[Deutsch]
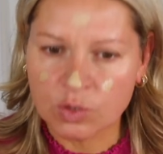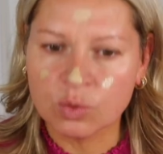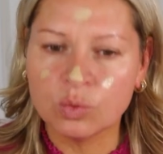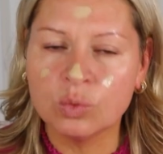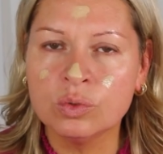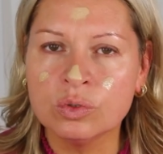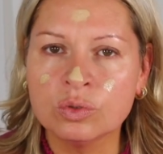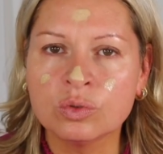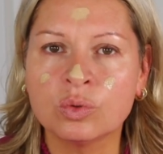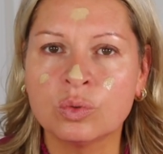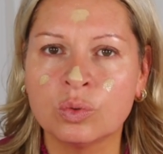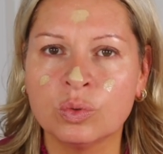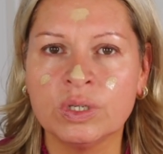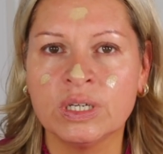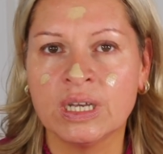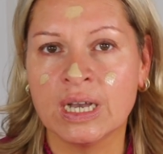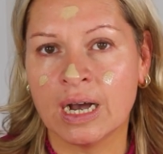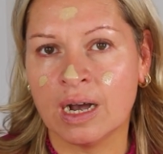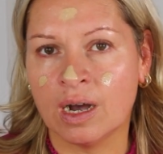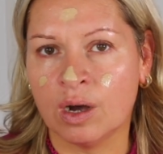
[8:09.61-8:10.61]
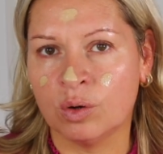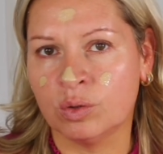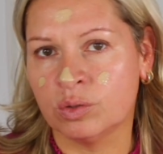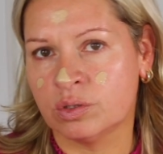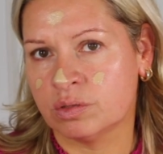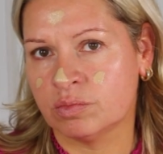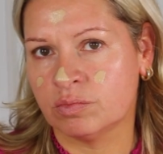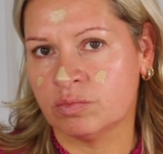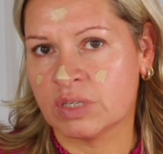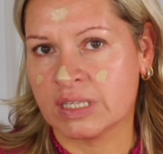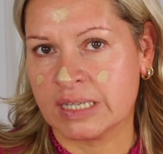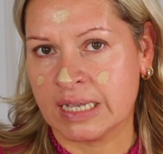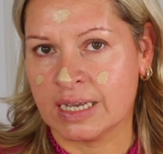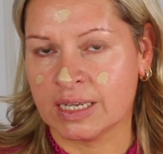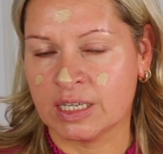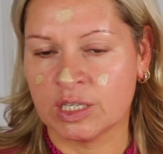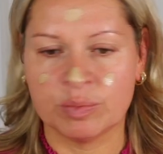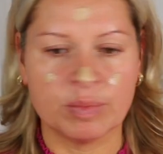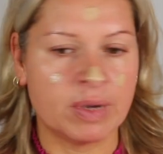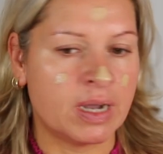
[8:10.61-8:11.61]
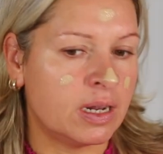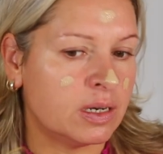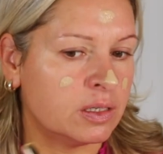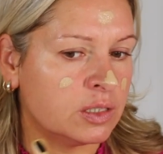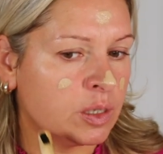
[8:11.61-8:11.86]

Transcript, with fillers: unruhige Haut, sage ich mal.